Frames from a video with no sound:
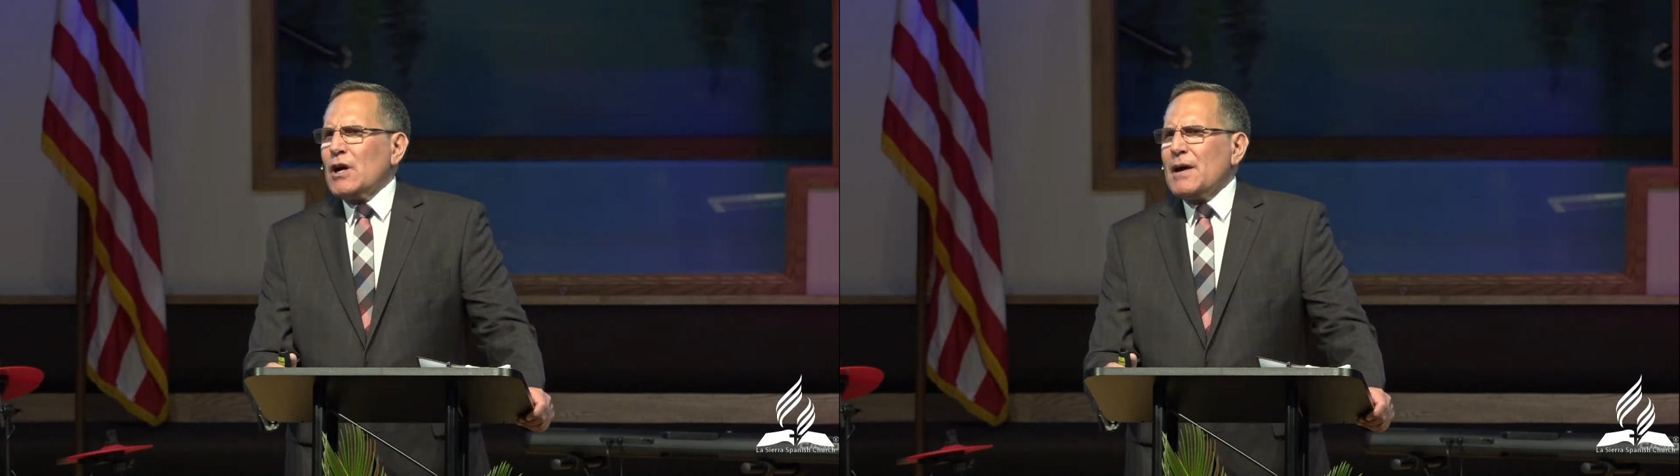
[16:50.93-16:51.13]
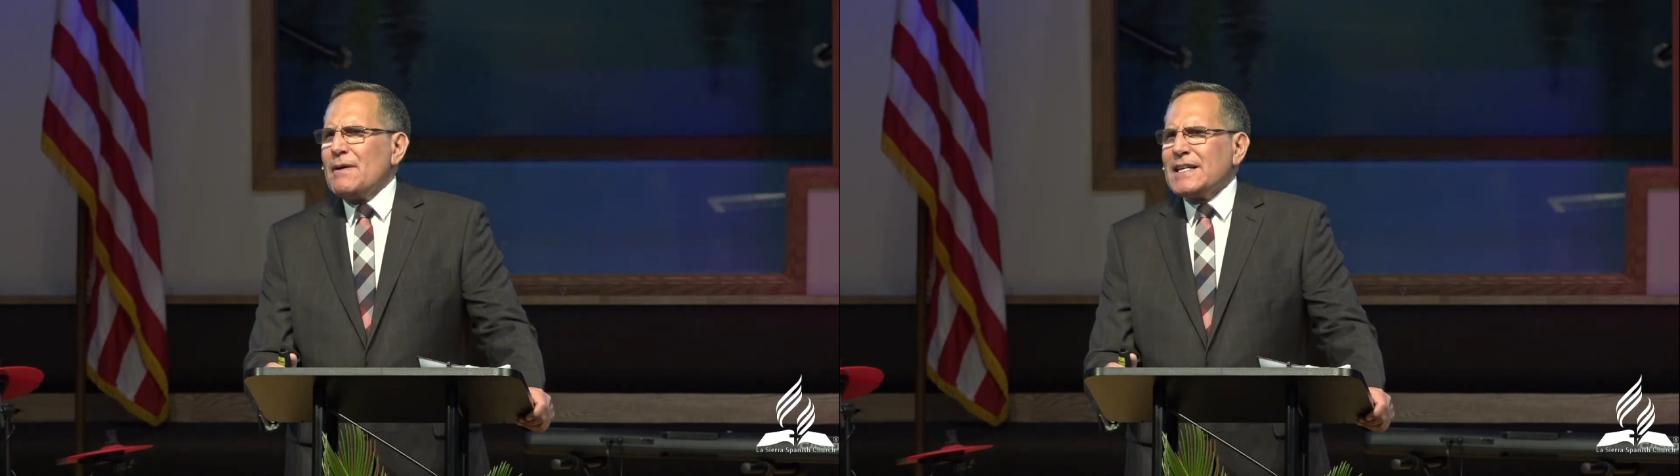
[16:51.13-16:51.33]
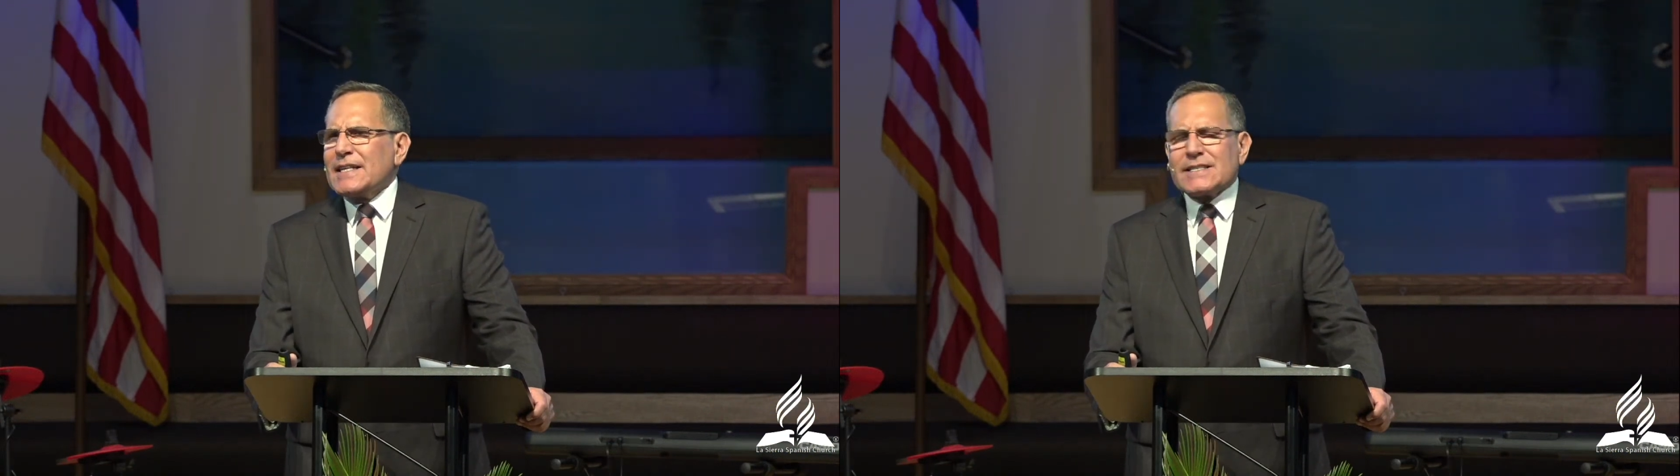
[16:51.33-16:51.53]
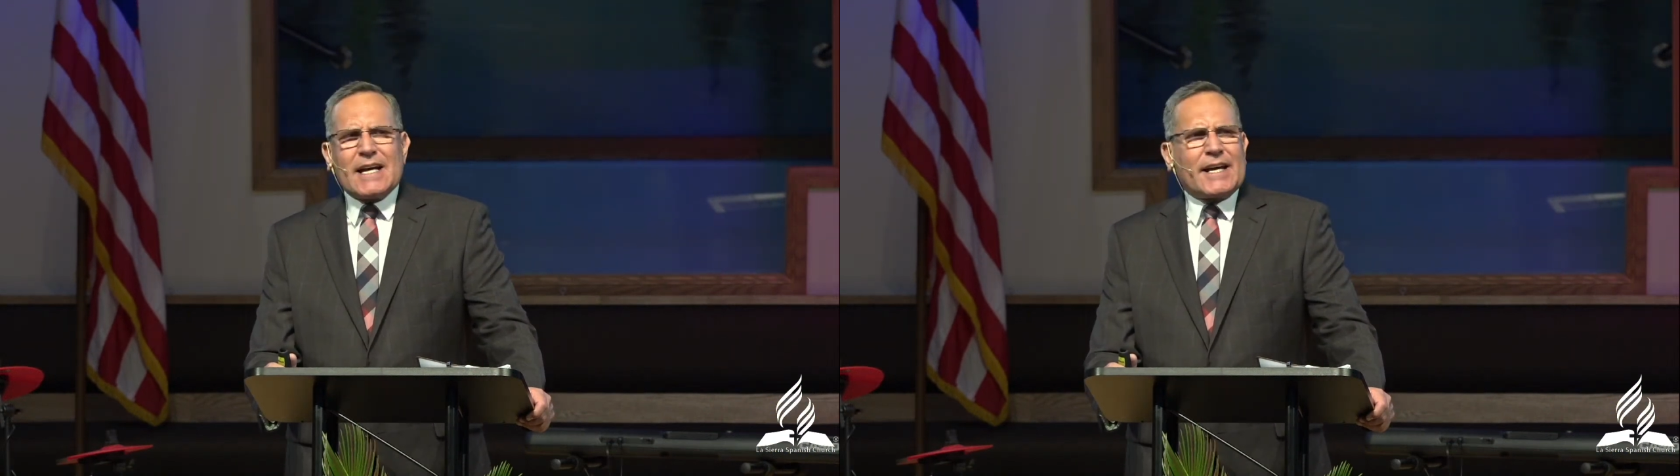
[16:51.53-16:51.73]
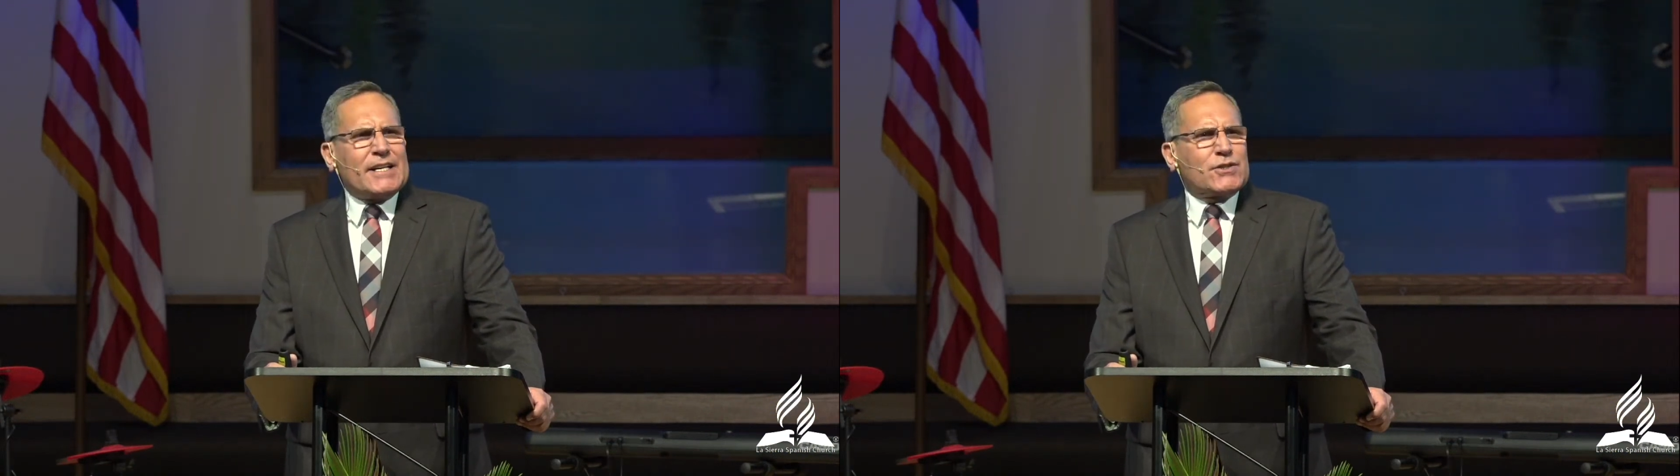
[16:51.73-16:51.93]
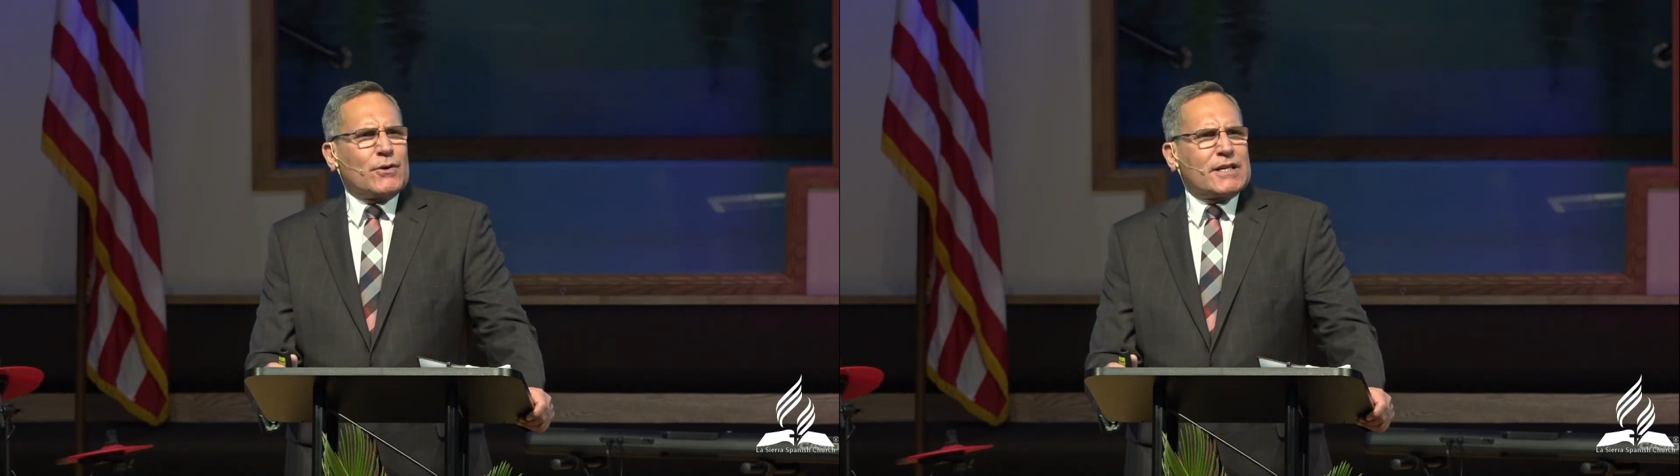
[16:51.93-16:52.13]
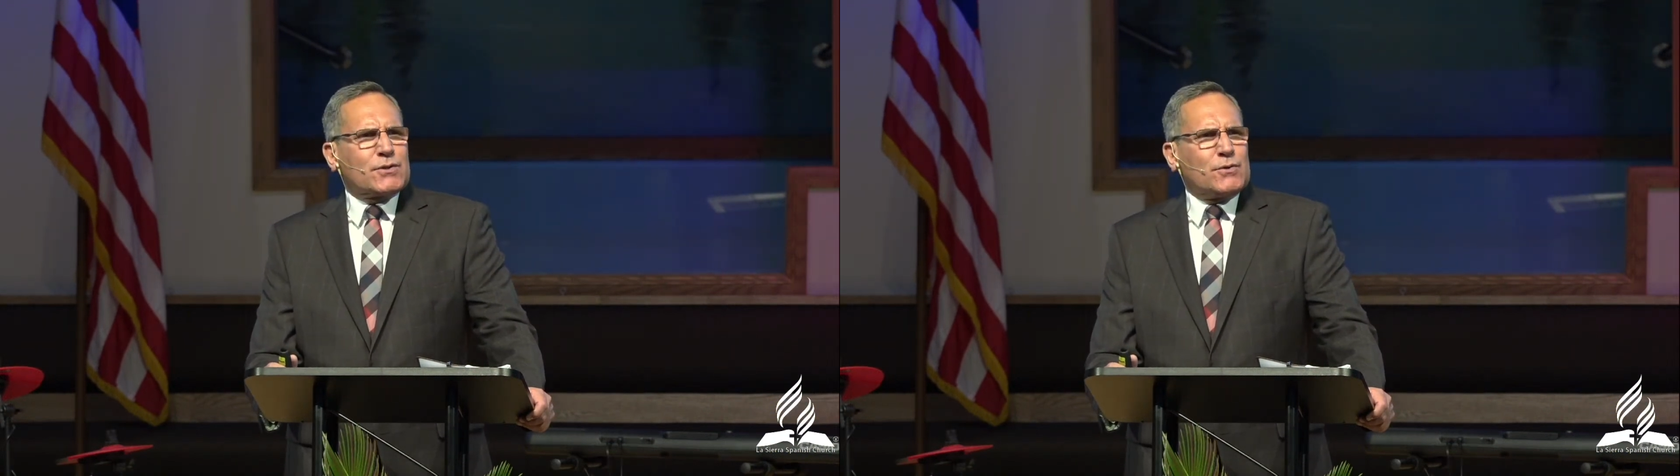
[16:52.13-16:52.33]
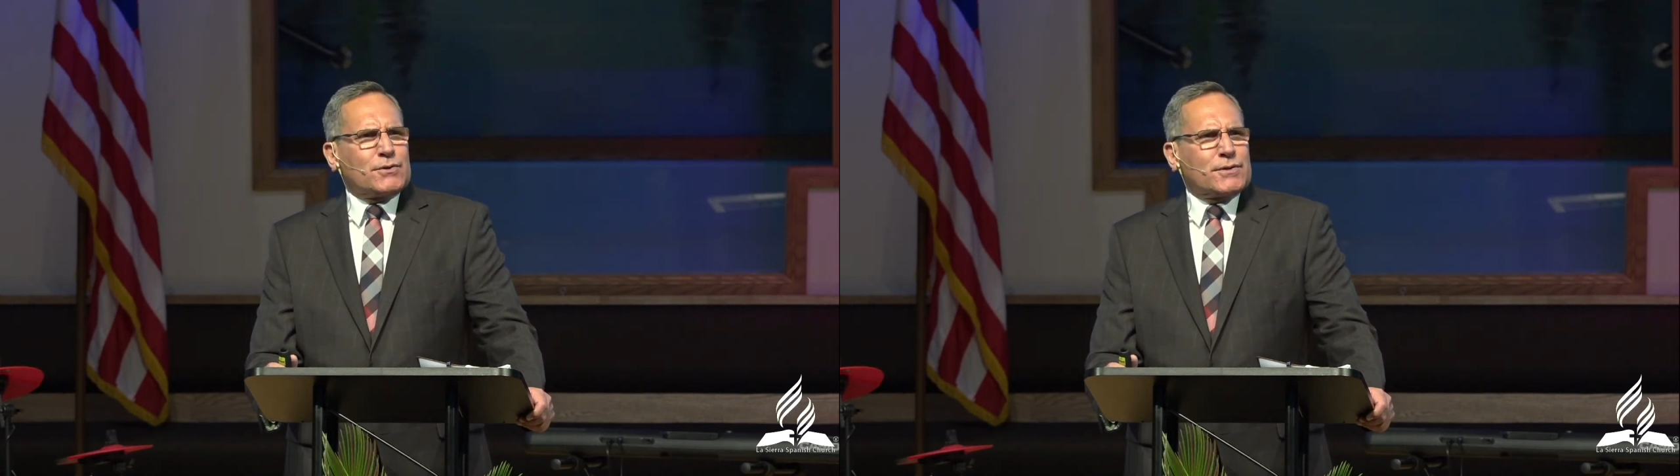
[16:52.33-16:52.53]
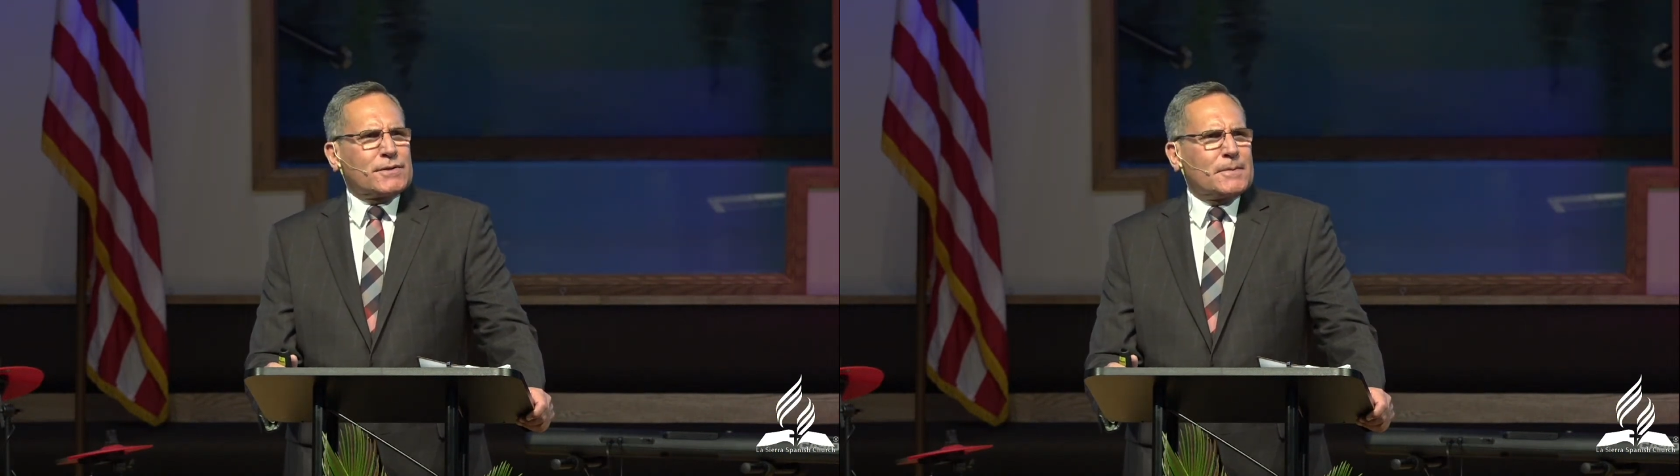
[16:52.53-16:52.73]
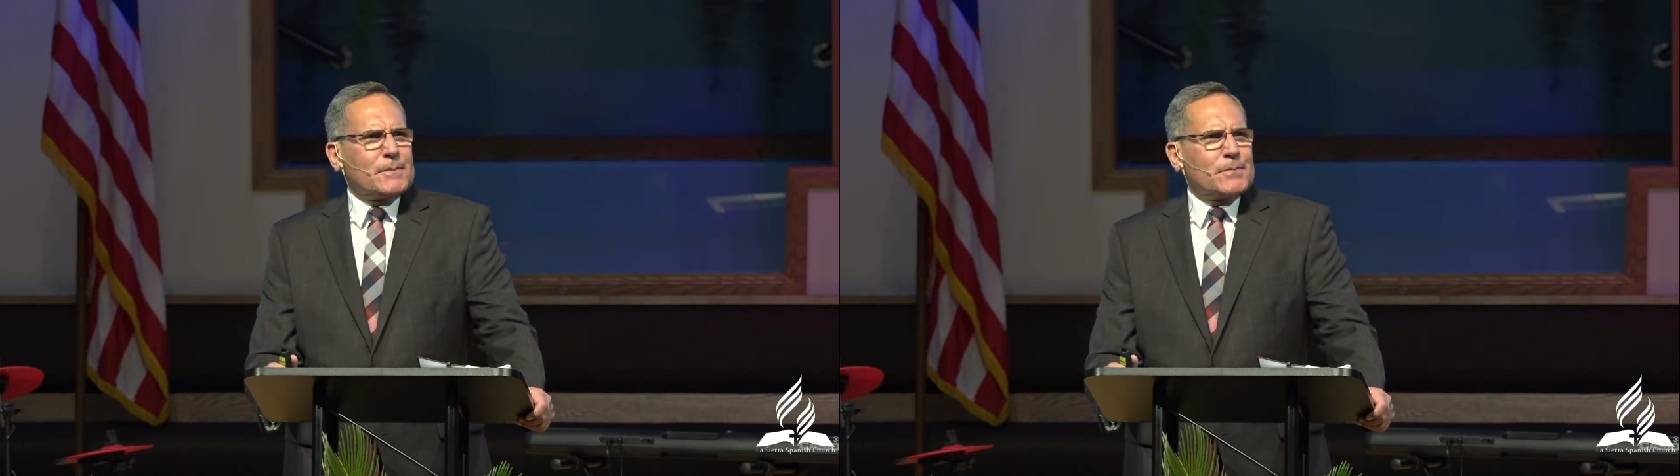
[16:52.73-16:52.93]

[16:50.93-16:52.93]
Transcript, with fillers: o levantas a Cristo Jesús